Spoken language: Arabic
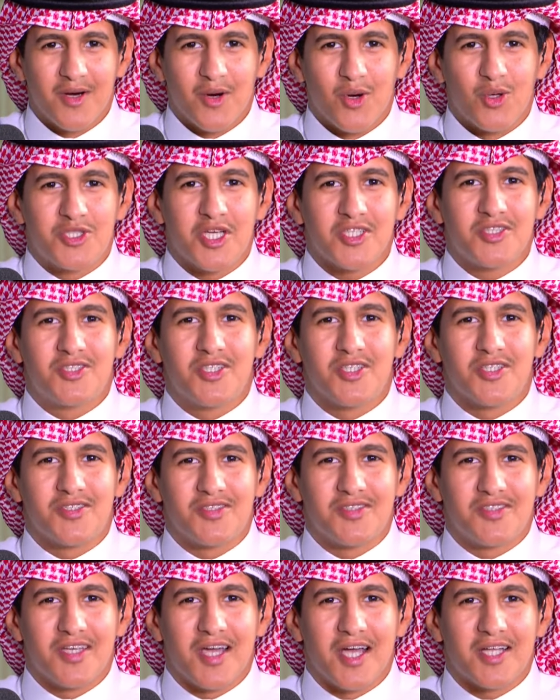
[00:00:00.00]
اجدد
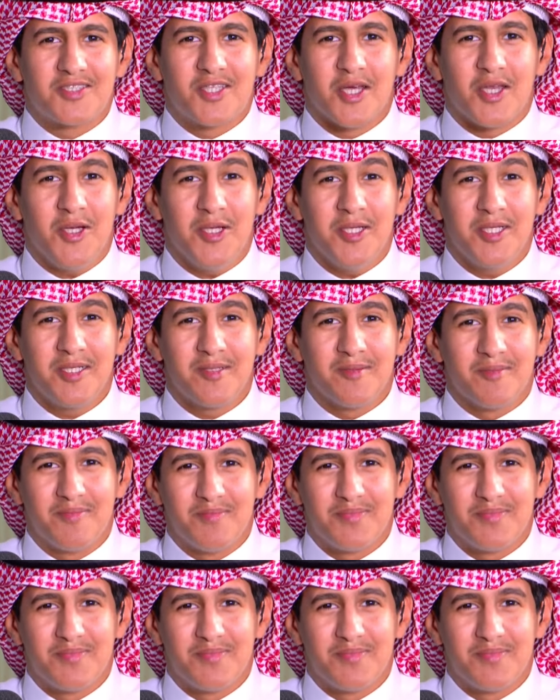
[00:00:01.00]
الترحيب